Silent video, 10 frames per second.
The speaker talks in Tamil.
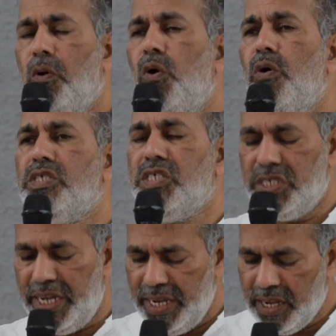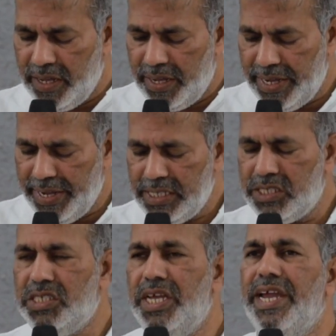போர் செய்கிற
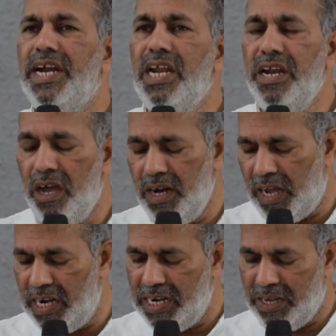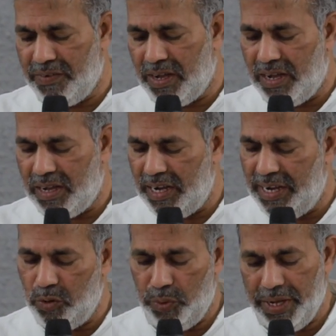இச்சைகளினால் அல்லவா
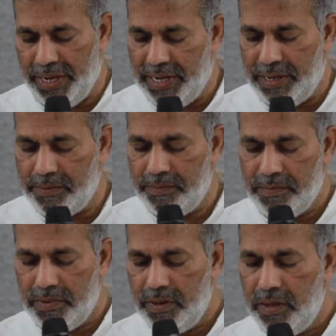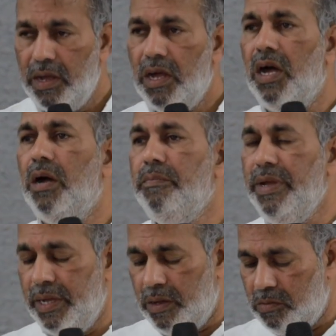அலேலுயா
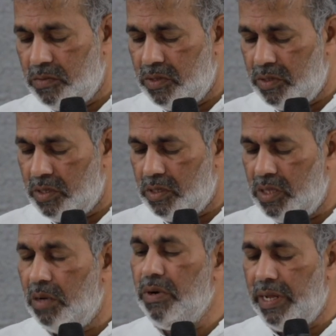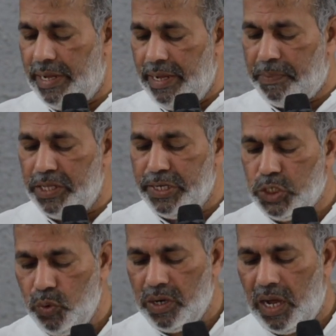ஆமே நம்முடைய
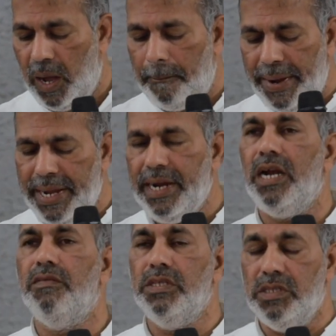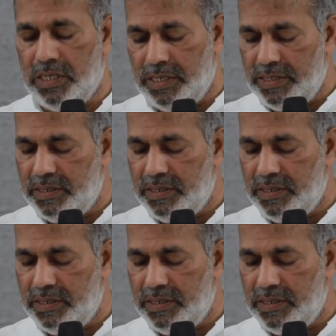பார்த்தீங்கன்னு உங்கள் அபயங்கள் வந்து